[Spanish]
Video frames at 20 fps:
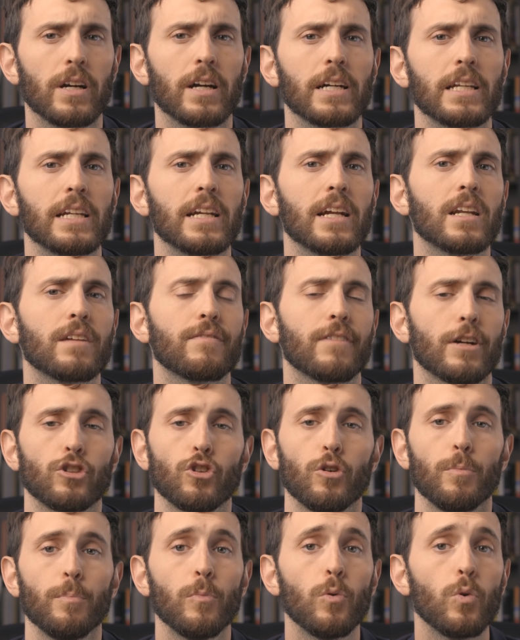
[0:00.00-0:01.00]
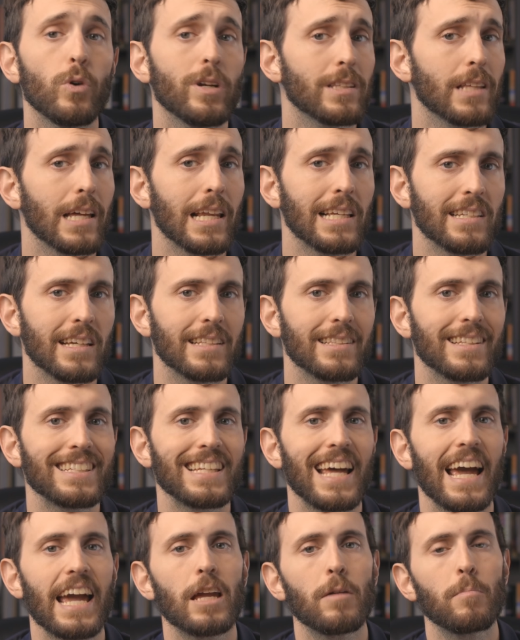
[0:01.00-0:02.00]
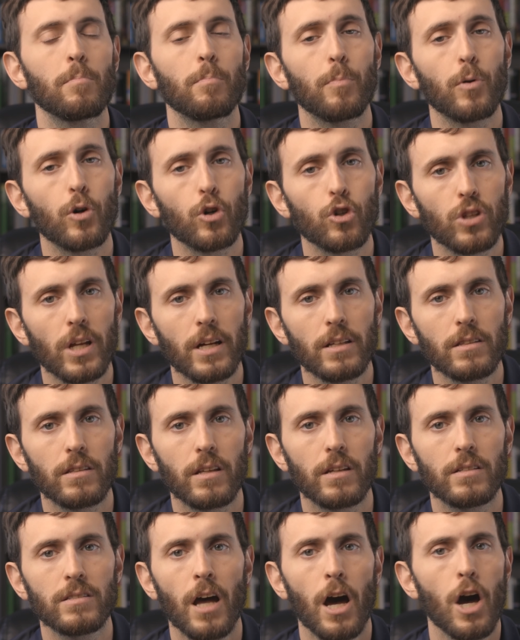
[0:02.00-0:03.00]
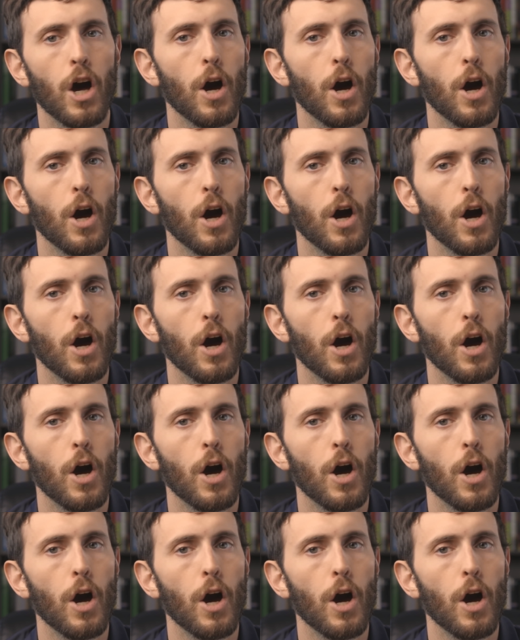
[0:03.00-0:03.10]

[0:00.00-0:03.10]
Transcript: generan efectos muy interesantes e importantes